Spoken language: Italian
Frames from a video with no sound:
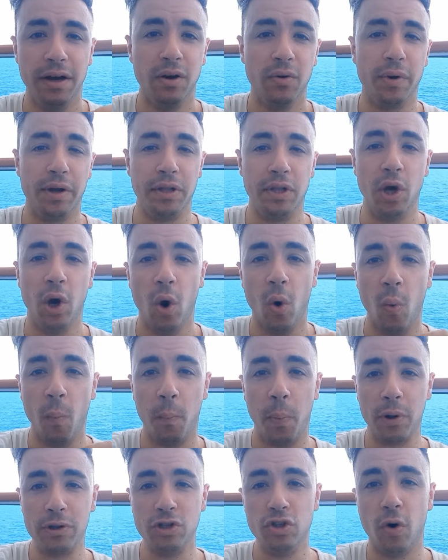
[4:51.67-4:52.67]
Quindi un
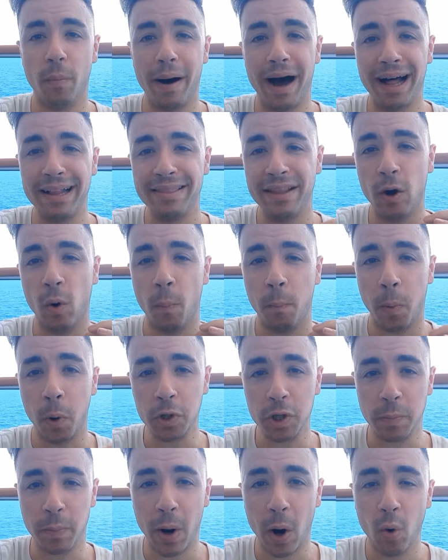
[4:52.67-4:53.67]
po' di domande, un po'
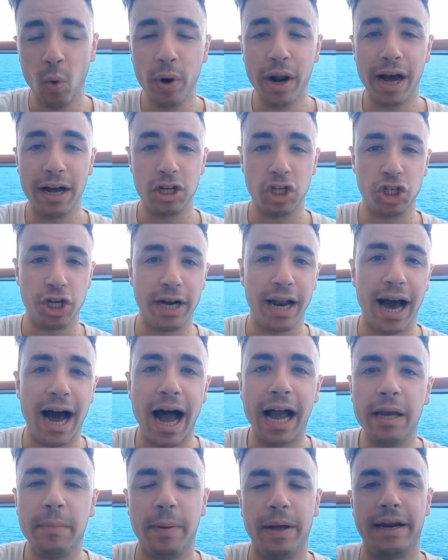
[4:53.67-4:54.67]
di paura ce
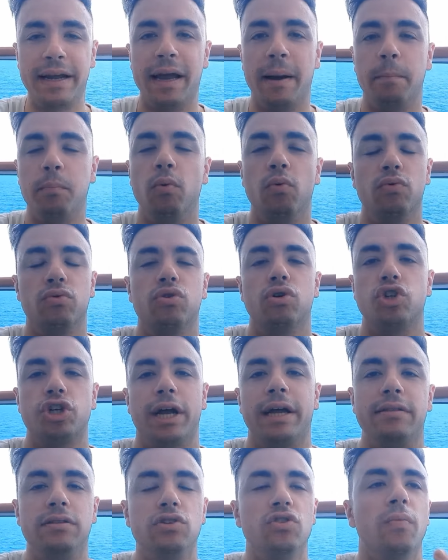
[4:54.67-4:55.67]
l'hai perché appunto
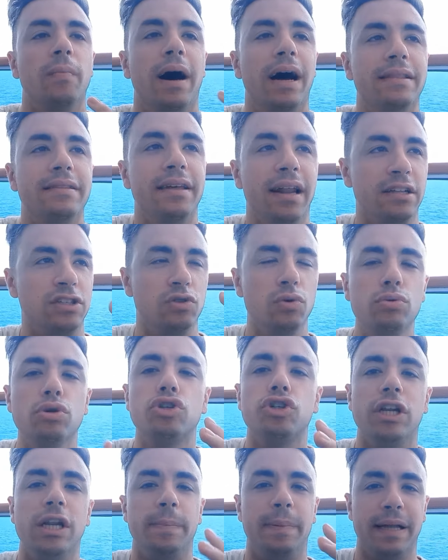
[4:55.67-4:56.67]
cioè, ti domandi domande innanzitutto
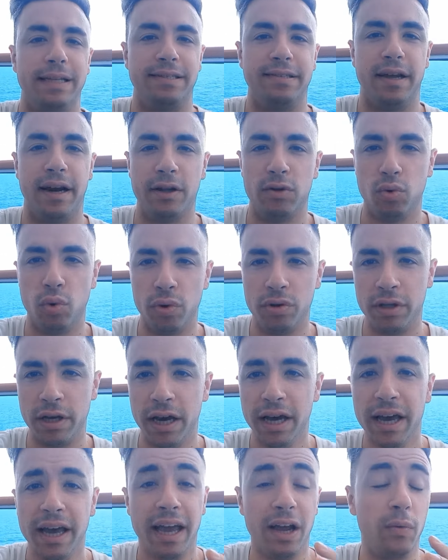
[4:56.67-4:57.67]
se li piazzerei tutti
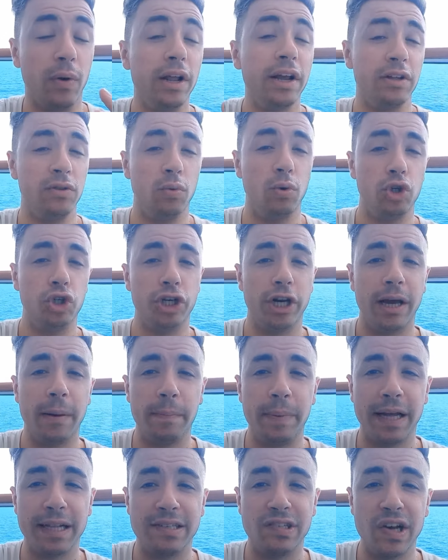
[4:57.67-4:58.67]
e quelli che non riuscirei a
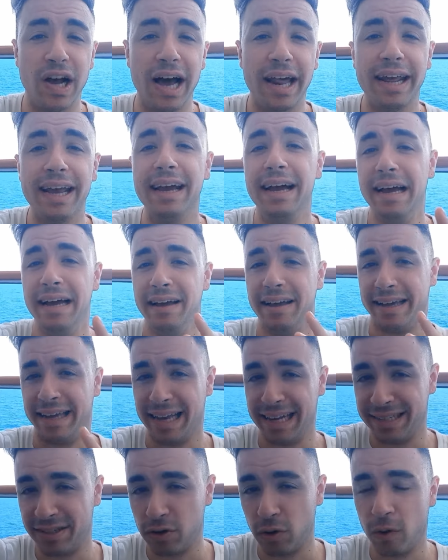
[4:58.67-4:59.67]
piazzare
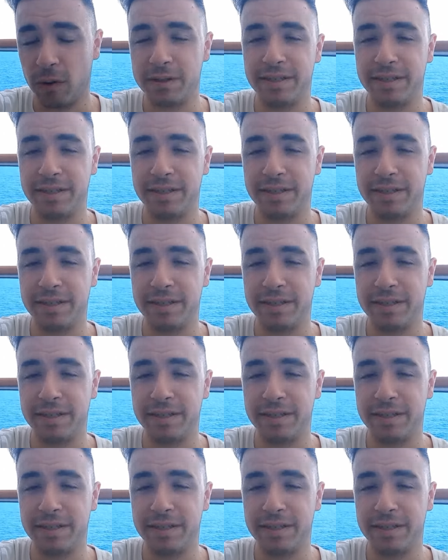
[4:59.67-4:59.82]
che sono